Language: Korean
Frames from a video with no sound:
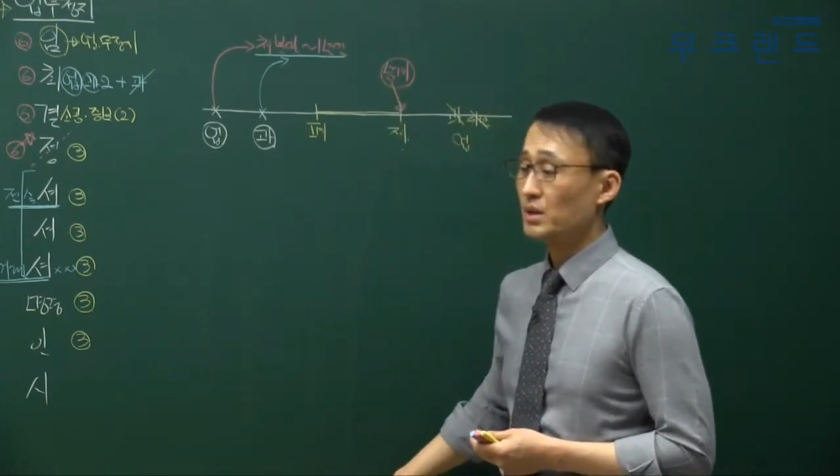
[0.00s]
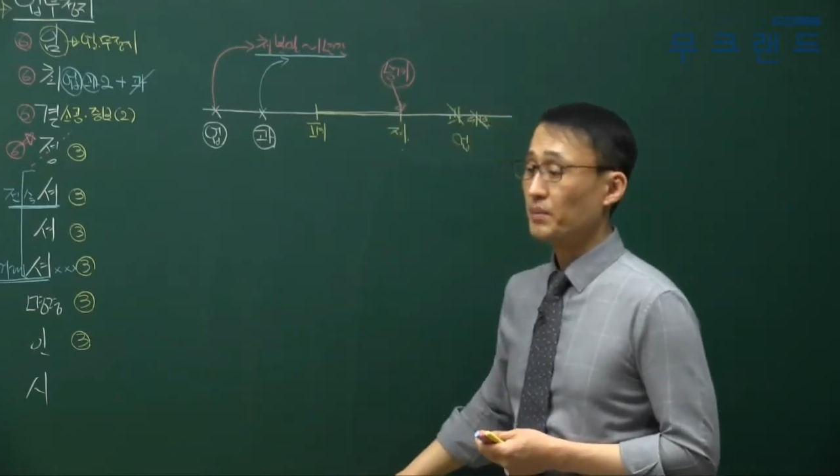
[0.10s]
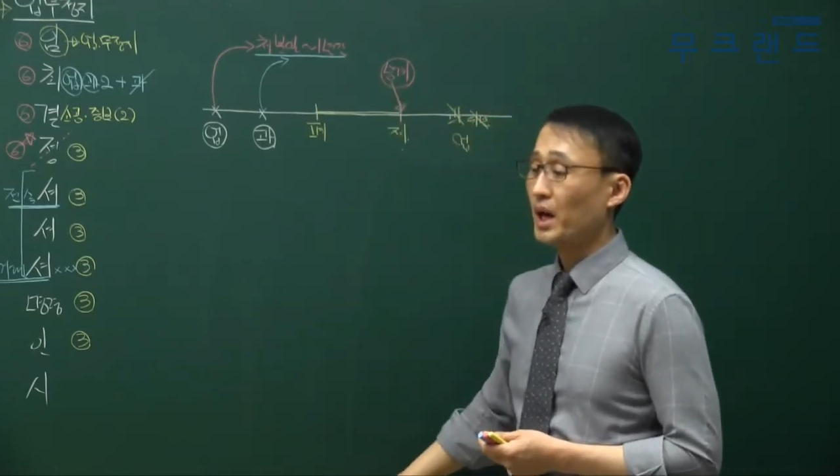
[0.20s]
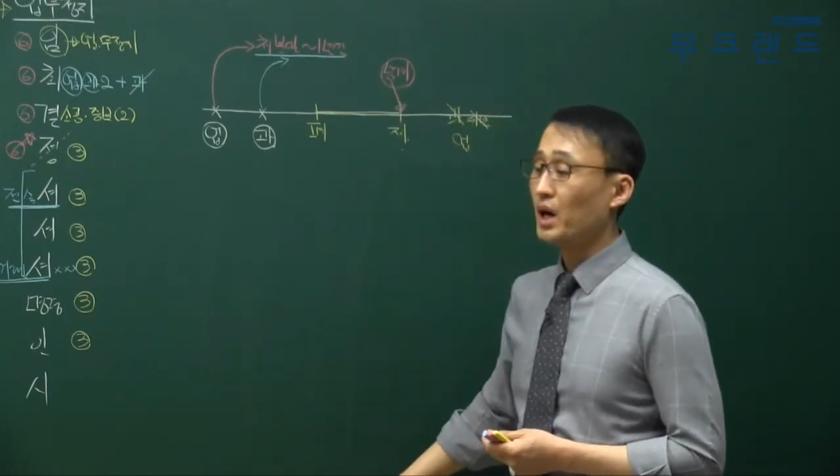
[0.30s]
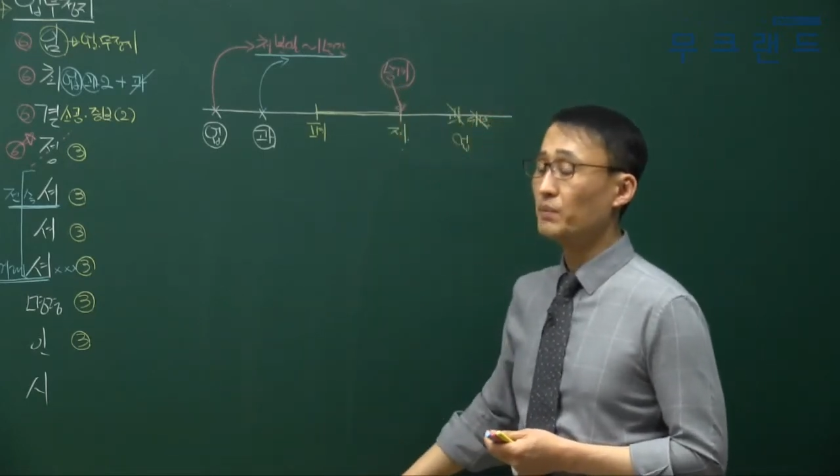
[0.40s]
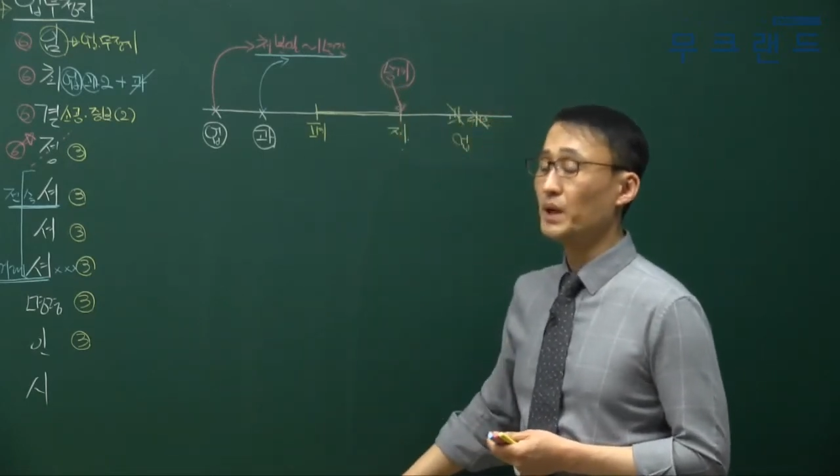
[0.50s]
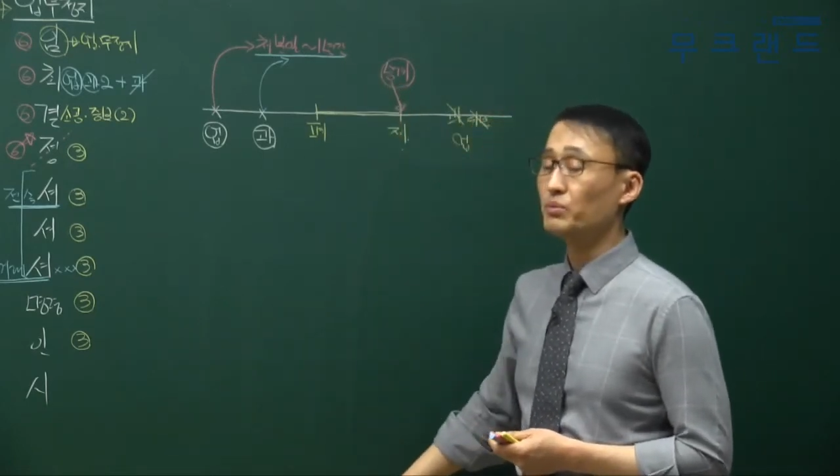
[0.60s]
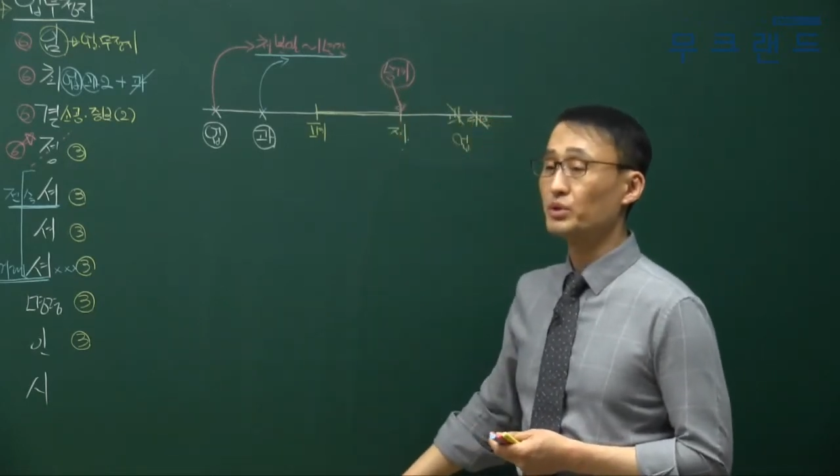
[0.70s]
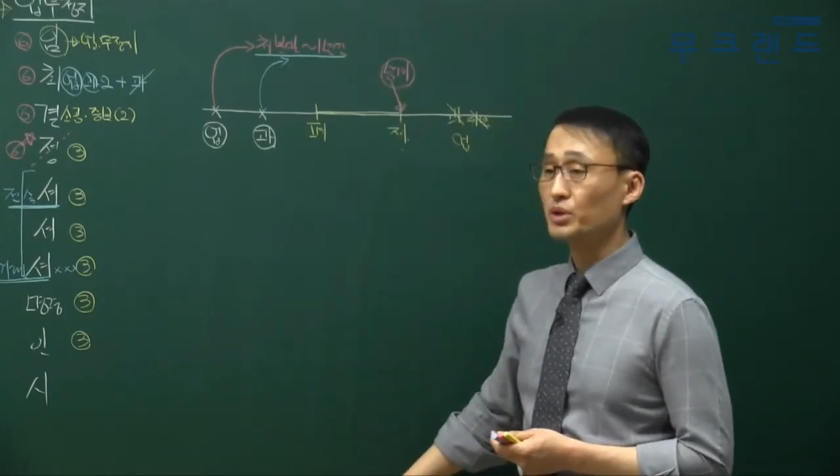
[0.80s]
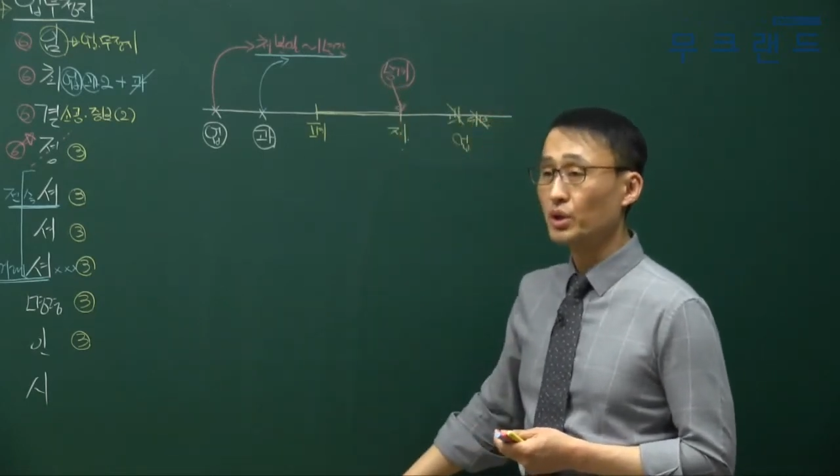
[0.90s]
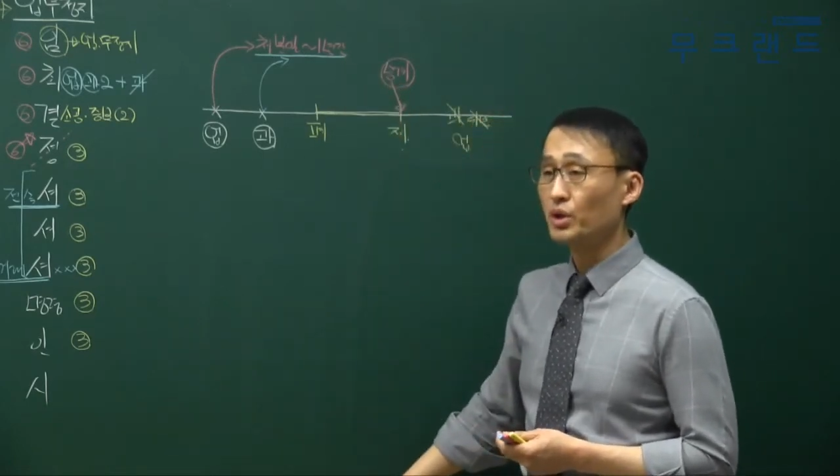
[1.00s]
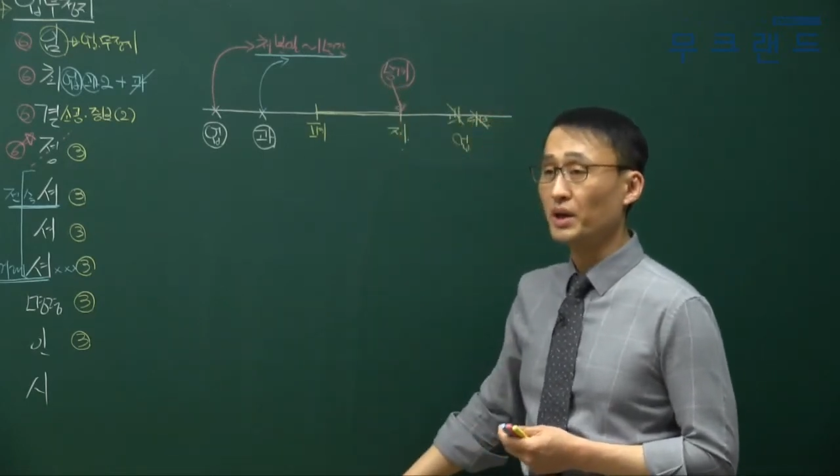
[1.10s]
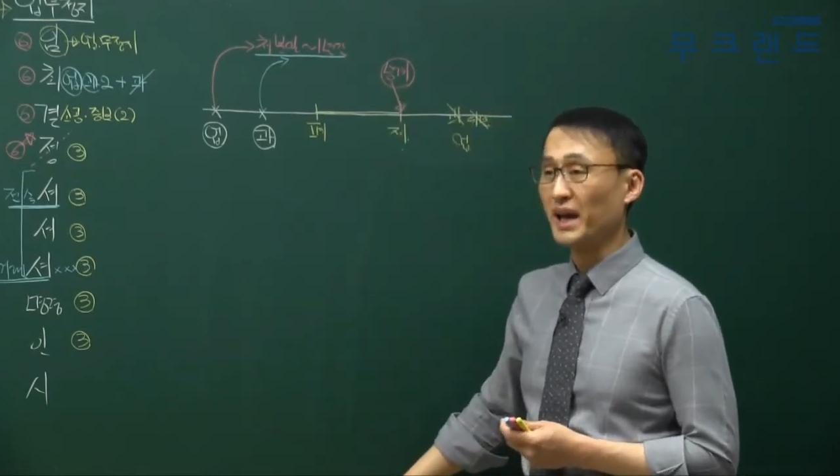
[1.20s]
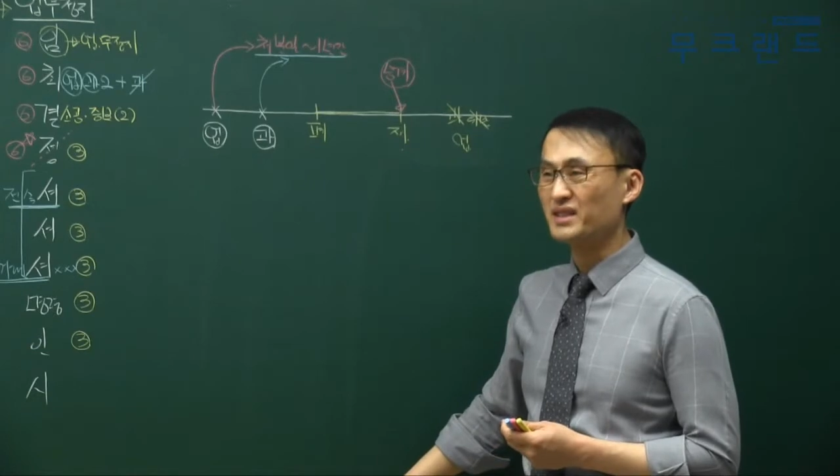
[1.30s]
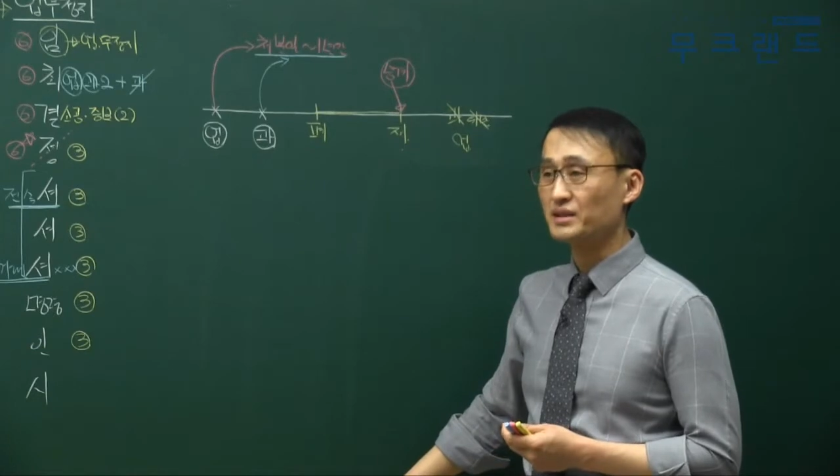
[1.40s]
폐업일부터
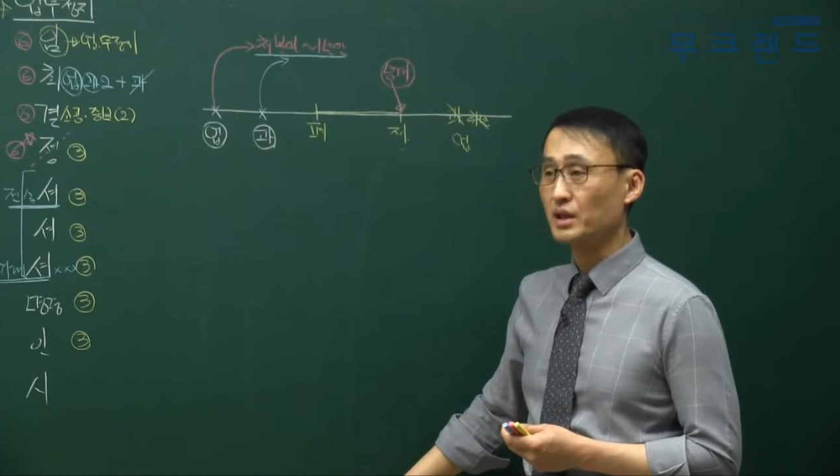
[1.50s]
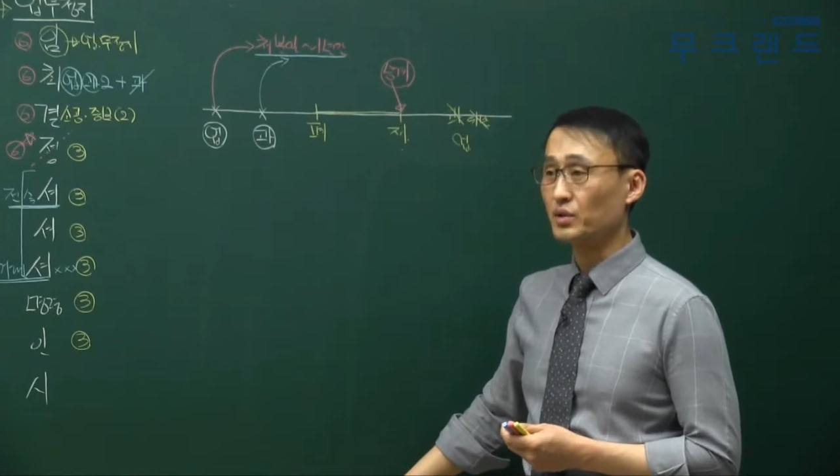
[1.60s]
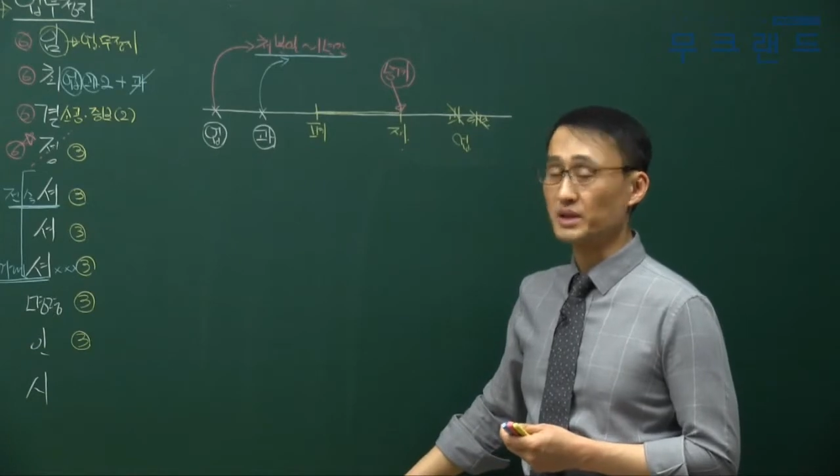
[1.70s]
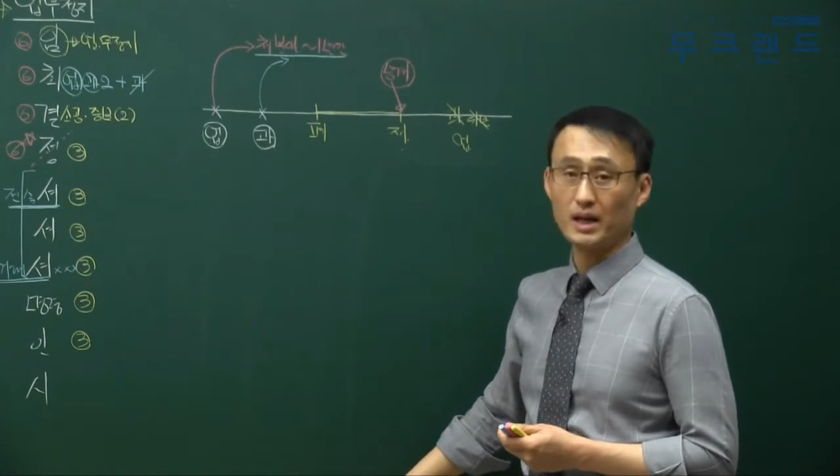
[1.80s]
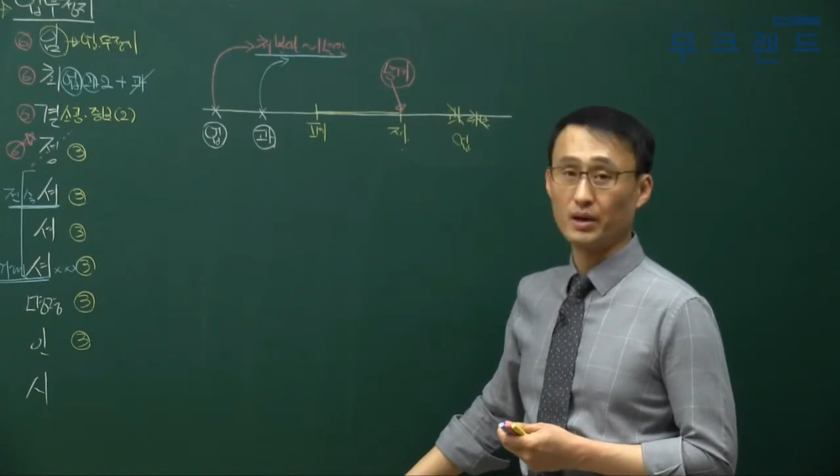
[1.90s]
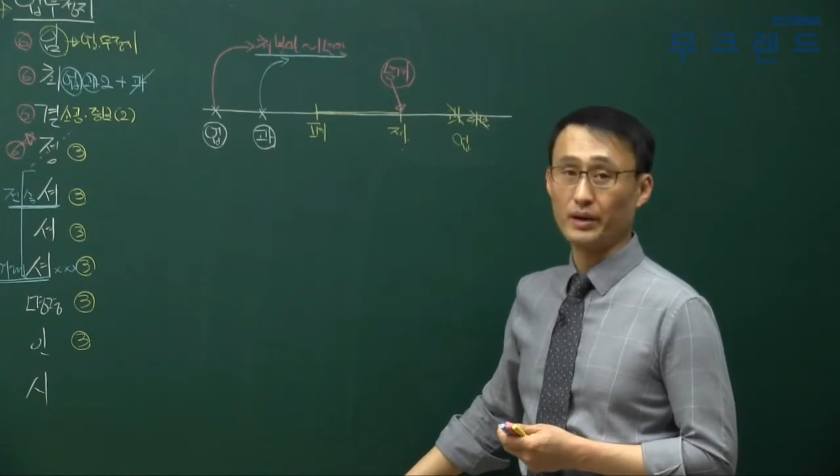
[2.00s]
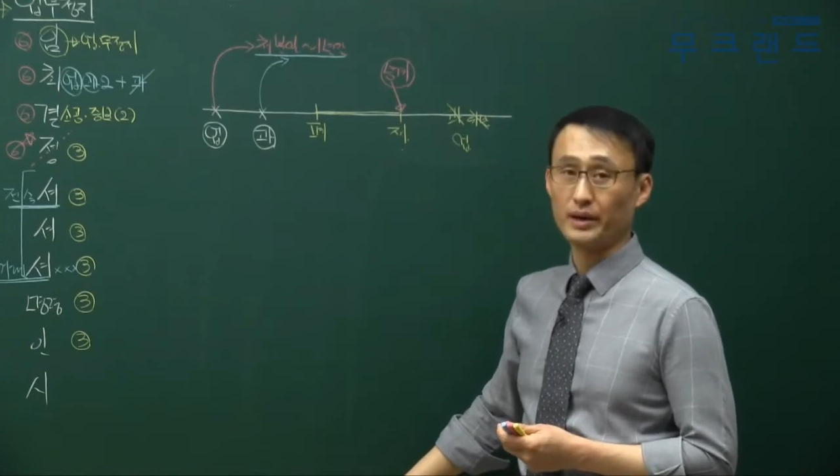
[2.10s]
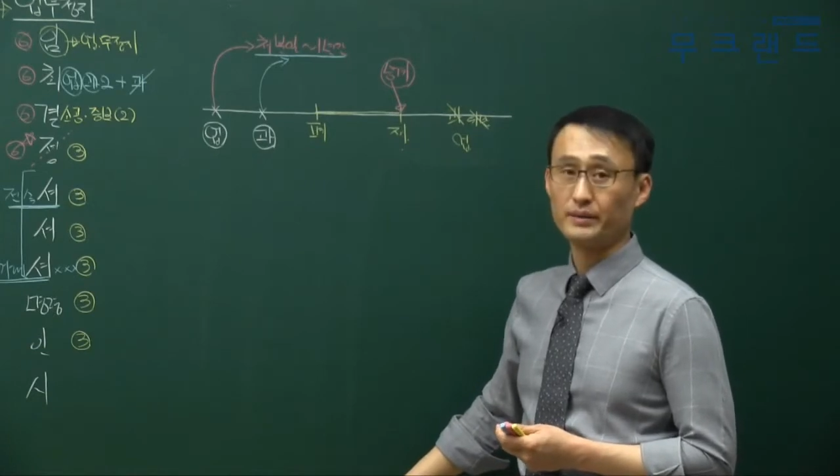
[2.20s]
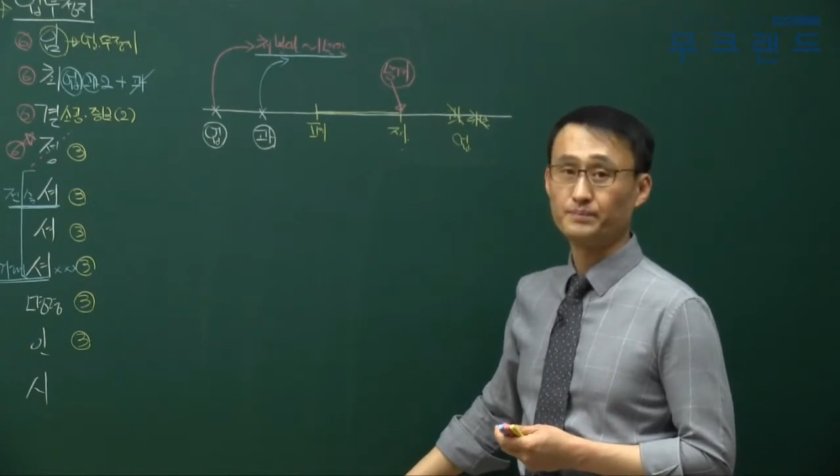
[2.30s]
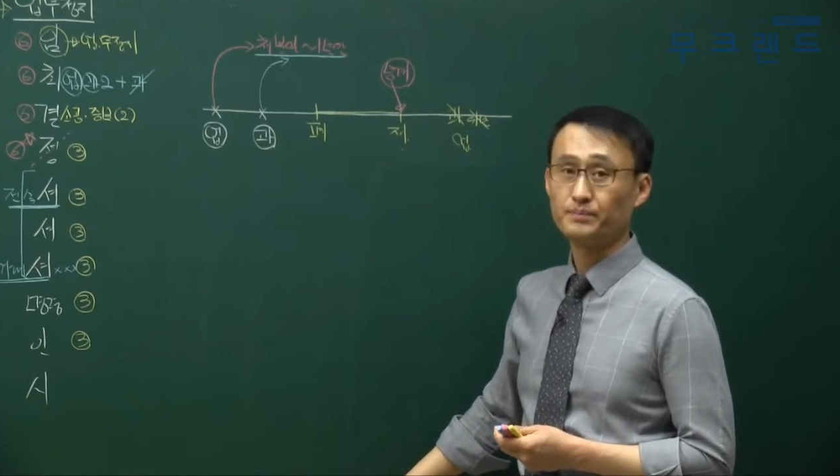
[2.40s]
X라고 잘 나와요.